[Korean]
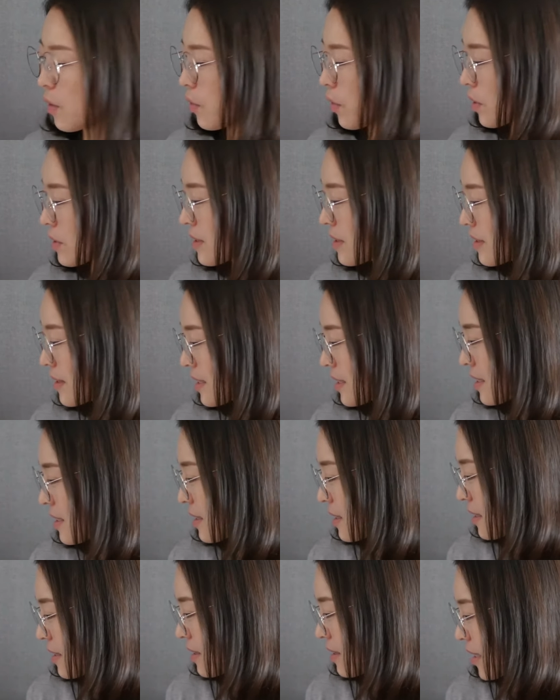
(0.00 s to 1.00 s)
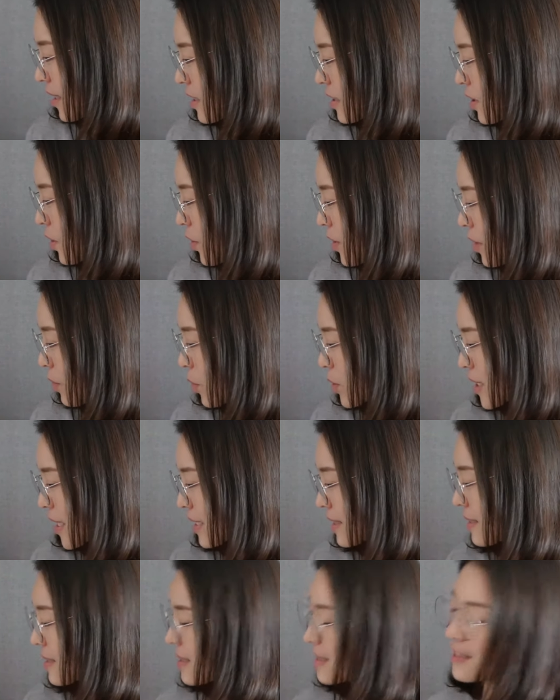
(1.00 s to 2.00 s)
워크시트 같은 거나 뭐
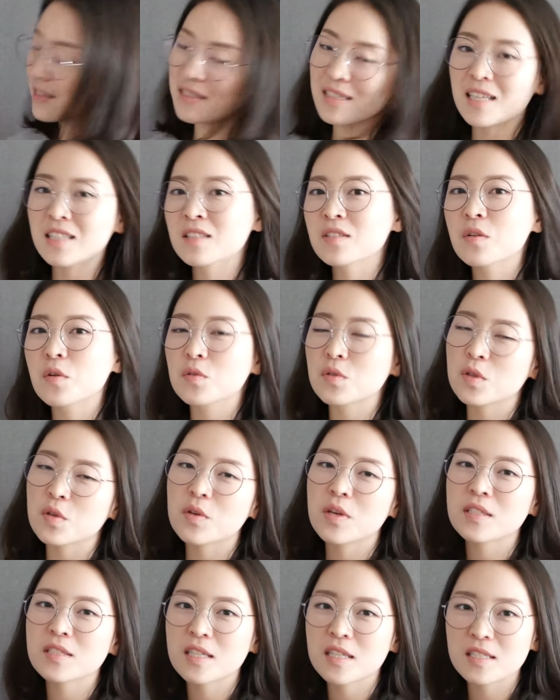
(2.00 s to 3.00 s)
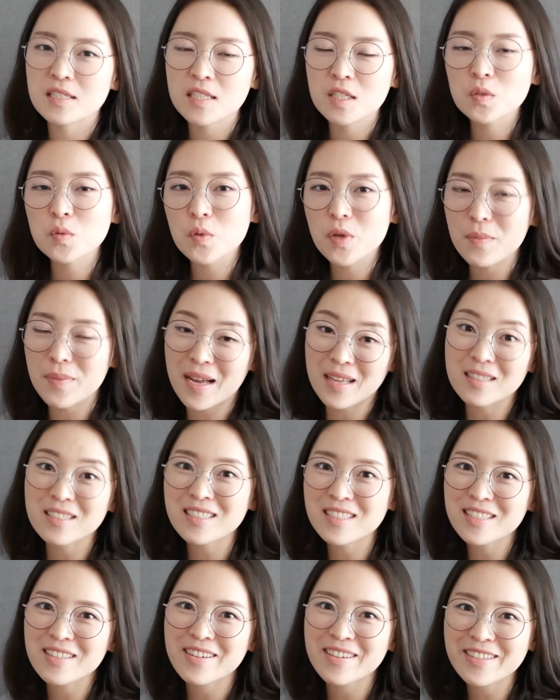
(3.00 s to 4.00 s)
체크리스트 같은 것들이 굉장히 책 속에 많이
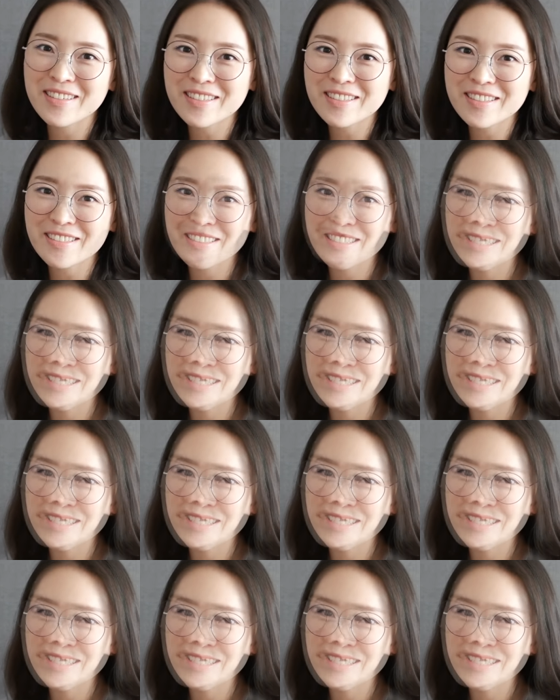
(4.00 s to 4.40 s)
있어요.